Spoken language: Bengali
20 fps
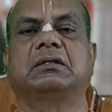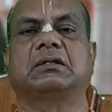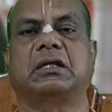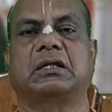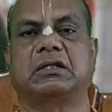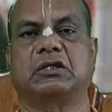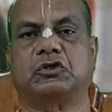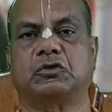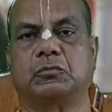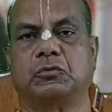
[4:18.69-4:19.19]

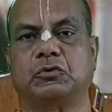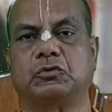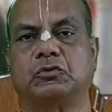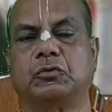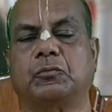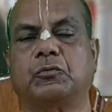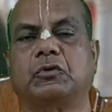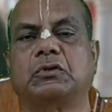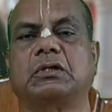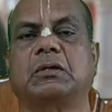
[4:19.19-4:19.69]
তাদের সমস্ত
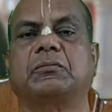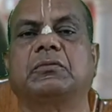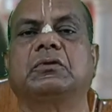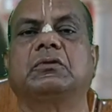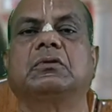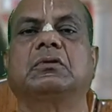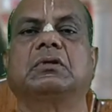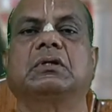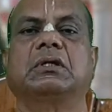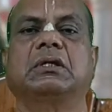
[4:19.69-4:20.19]

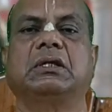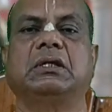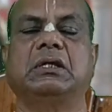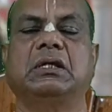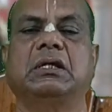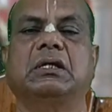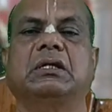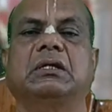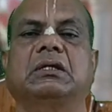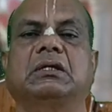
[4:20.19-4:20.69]
প্রজাবৃন্দকে
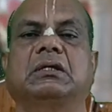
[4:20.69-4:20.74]
নিয়ে